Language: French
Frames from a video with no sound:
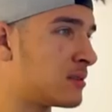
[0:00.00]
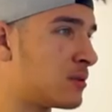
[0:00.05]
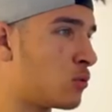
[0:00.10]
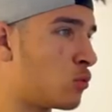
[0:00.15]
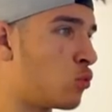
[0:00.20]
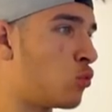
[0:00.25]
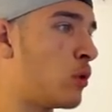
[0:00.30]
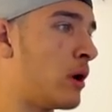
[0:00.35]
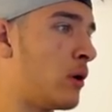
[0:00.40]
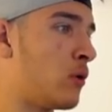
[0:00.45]

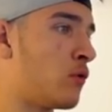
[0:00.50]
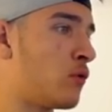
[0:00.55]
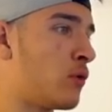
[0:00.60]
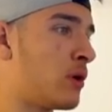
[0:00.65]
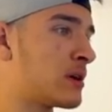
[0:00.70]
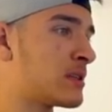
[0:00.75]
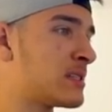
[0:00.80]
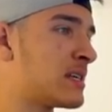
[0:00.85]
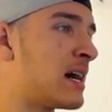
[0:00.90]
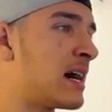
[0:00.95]
Ouais, on
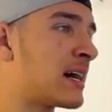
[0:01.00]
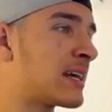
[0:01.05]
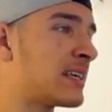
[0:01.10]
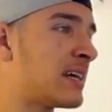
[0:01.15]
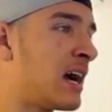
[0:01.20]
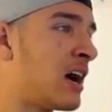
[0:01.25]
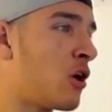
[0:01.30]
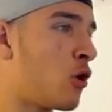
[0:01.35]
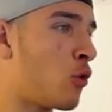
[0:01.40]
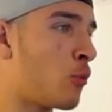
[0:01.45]
voit que c'est
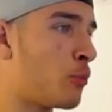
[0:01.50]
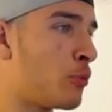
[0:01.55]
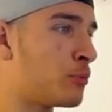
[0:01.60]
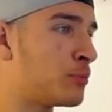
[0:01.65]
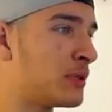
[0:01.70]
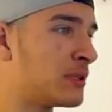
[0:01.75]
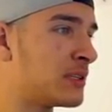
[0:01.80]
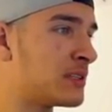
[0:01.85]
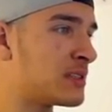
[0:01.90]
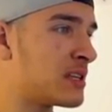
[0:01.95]
1K. On peut
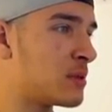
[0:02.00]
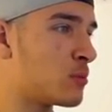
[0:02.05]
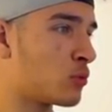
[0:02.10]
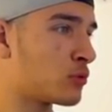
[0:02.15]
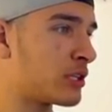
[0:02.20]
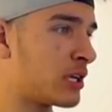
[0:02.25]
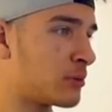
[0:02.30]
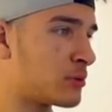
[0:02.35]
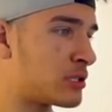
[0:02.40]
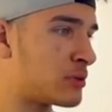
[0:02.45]
peut-être essayer de
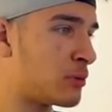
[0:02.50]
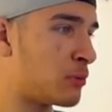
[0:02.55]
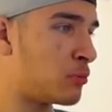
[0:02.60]
monter un petit peu